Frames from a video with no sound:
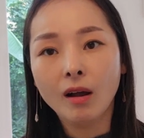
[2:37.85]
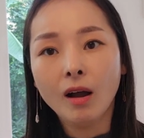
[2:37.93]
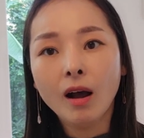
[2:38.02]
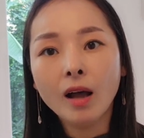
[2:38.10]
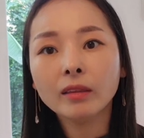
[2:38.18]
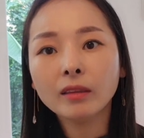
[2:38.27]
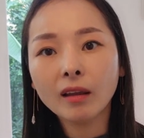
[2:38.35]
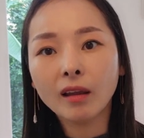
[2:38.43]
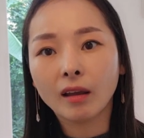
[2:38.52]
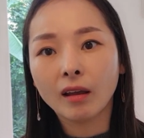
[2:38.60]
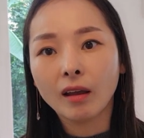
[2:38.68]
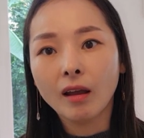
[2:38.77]

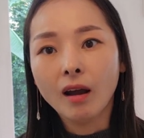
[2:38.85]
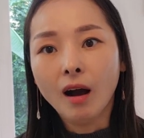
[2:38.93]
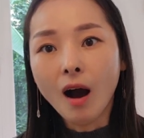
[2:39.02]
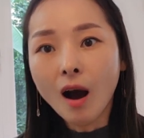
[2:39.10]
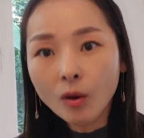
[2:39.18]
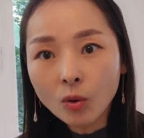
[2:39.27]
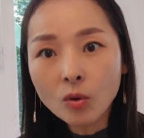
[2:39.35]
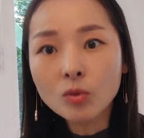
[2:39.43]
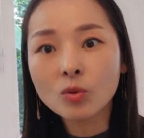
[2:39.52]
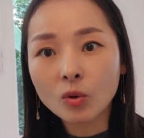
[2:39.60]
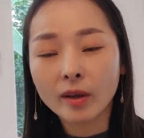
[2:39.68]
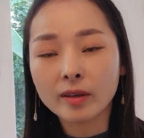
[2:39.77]
한데 안
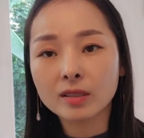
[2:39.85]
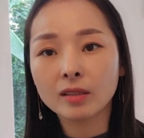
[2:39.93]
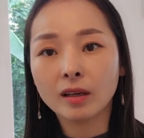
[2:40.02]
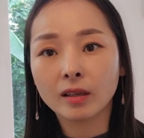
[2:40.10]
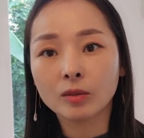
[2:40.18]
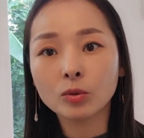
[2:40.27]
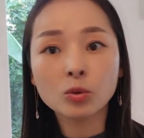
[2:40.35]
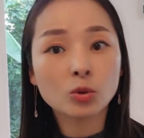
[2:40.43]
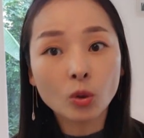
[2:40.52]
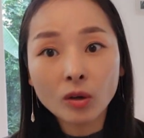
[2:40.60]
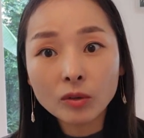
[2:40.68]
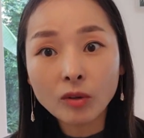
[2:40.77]
오는 거예요, 신랑이. 그리고
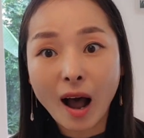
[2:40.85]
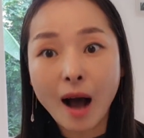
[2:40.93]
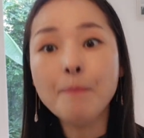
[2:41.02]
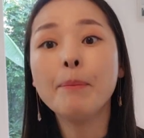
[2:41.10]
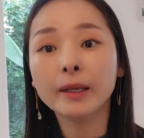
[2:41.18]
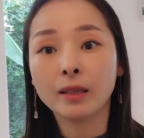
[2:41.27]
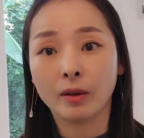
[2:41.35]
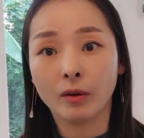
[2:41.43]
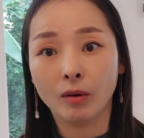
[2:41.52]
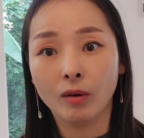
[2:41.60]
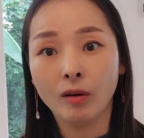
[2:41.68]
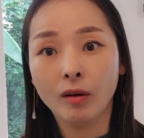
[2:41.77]
전화도 안 받아요.